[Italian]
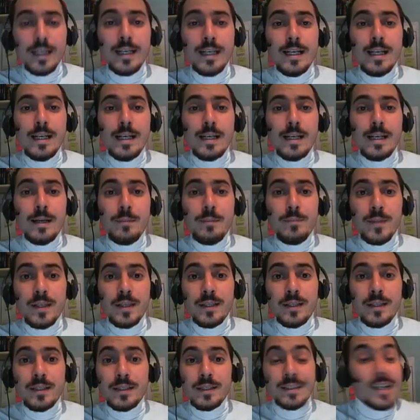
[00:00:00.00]
il
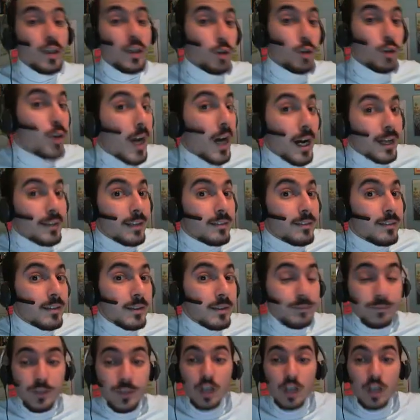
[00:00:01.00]
uh, Dragonite
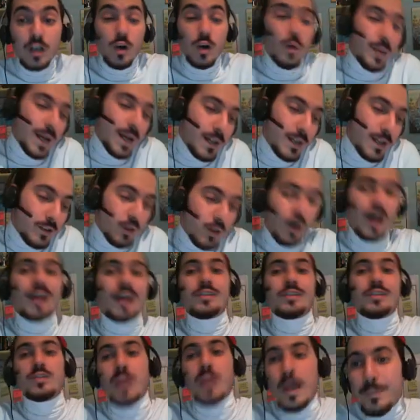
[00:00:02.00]
uh, o meglio
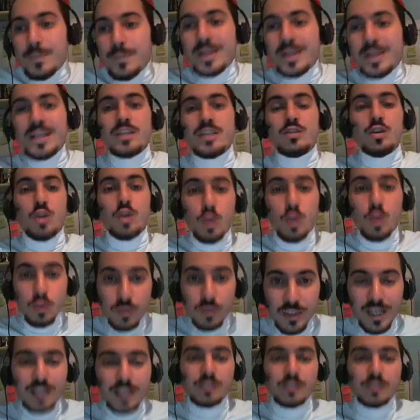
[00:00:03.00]
ha, ha, preso il
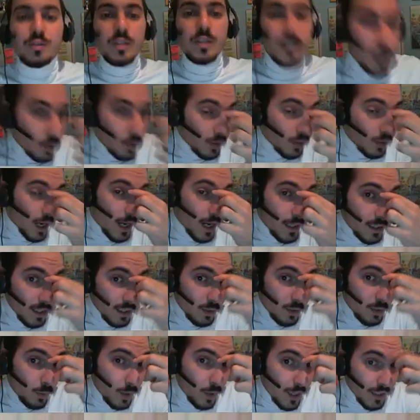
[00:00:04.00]
contratto di Dragonite
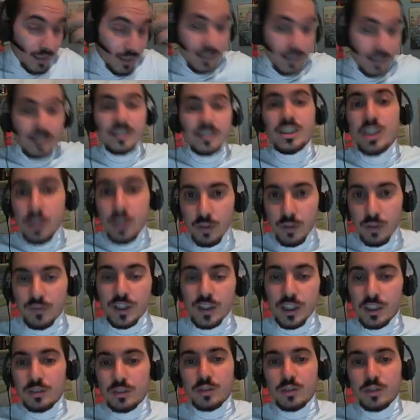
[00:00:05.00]
e quindi ci sto
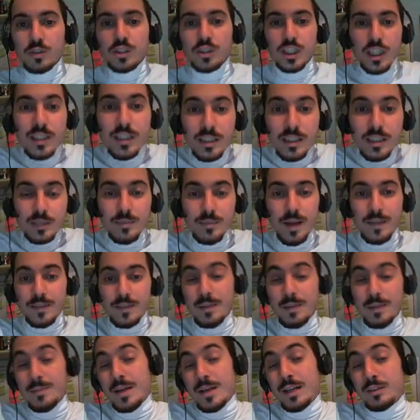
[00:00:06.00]
facendo
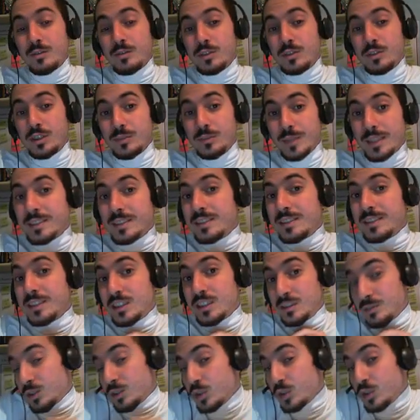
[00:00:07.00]
gentilmente mi ha, mi ha
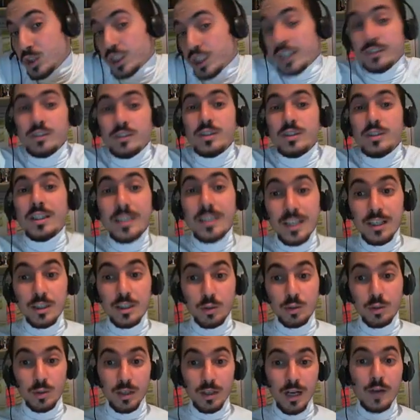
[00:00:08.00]
concesso di entrare
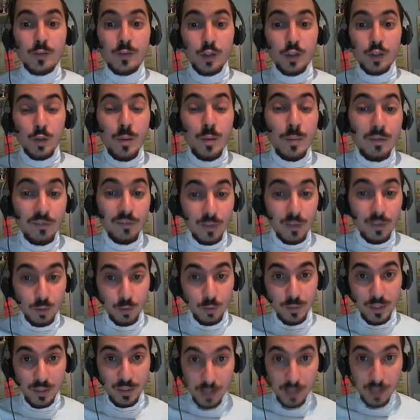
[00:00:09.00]
nel suo account come abbiamo fatto
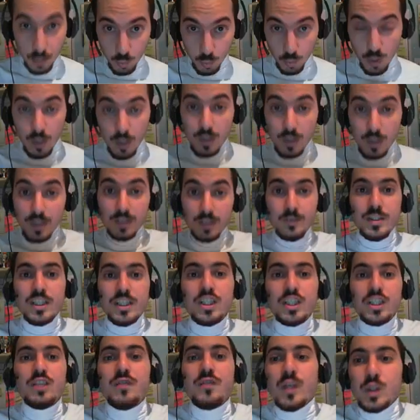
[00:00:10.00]
per Articuno, quindi
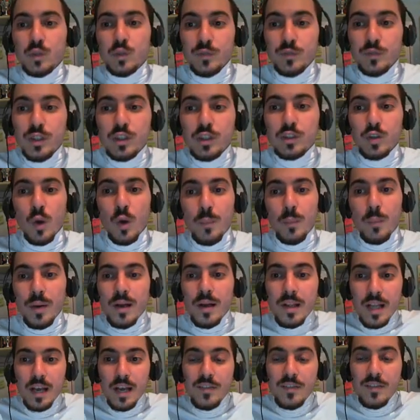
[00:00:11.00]
ci faccio un video sopra
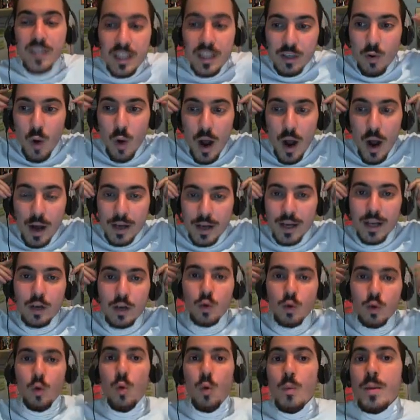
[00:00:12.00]
e vi dico anche
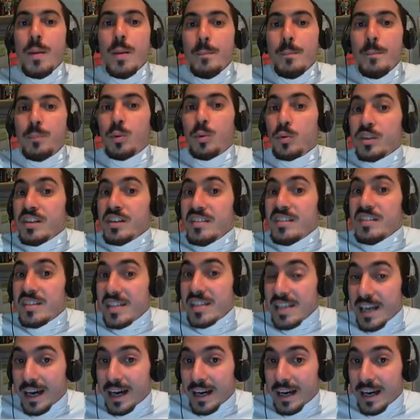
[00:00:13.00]
come
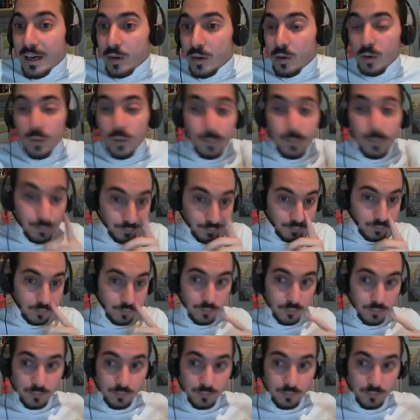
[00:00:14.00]
potenziarlo